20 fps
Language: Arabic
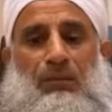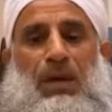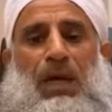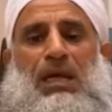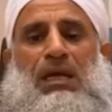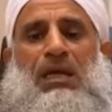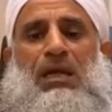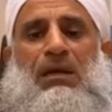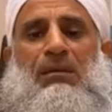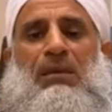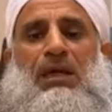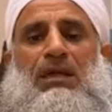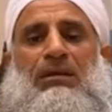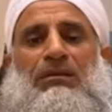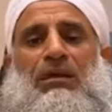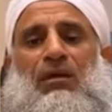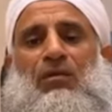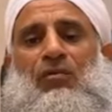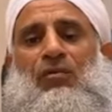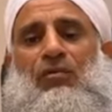
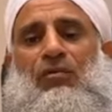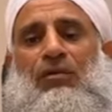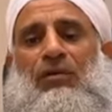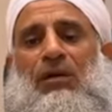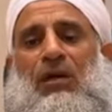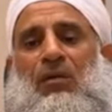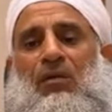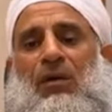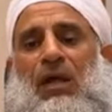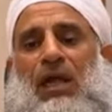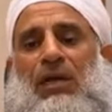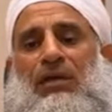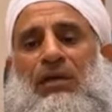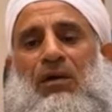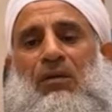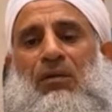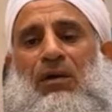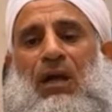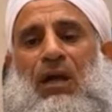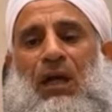بينما تكون
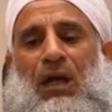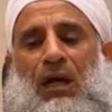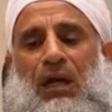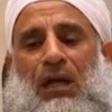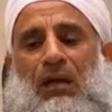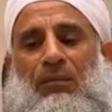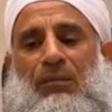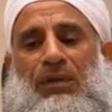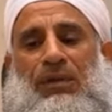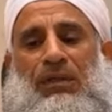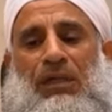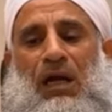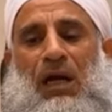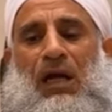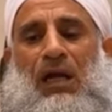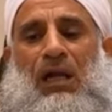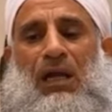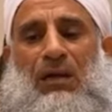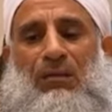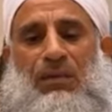الدولة العربية
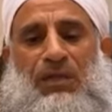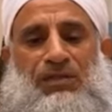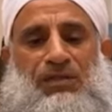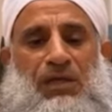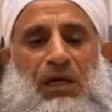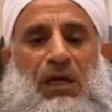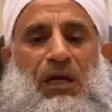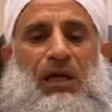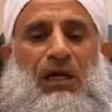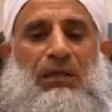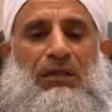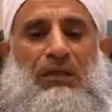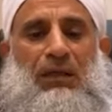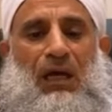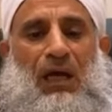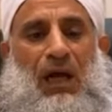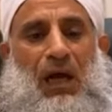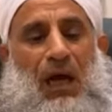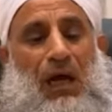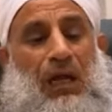على مساحة
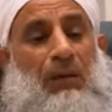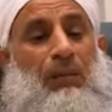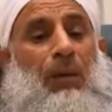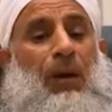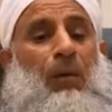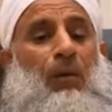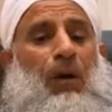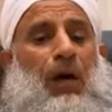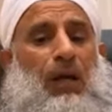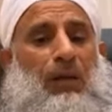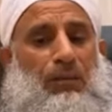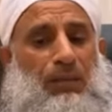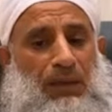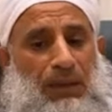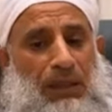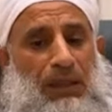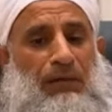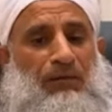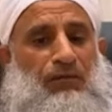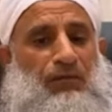
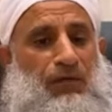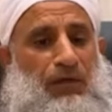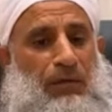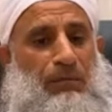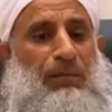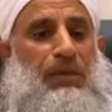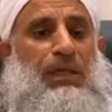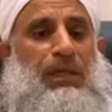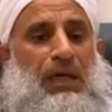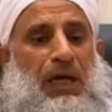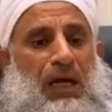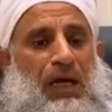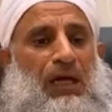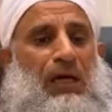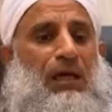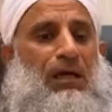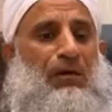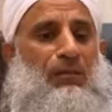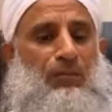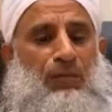44%
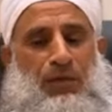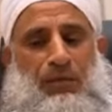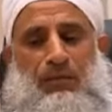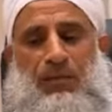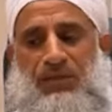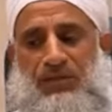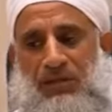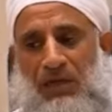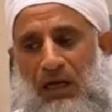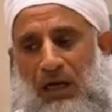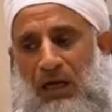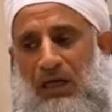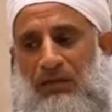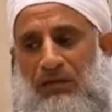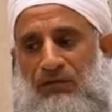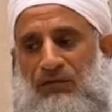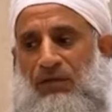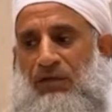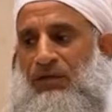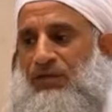من مساحة
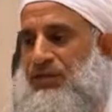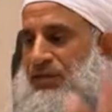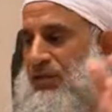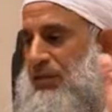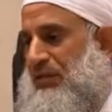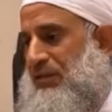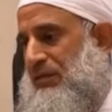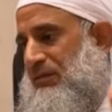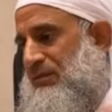فلسطين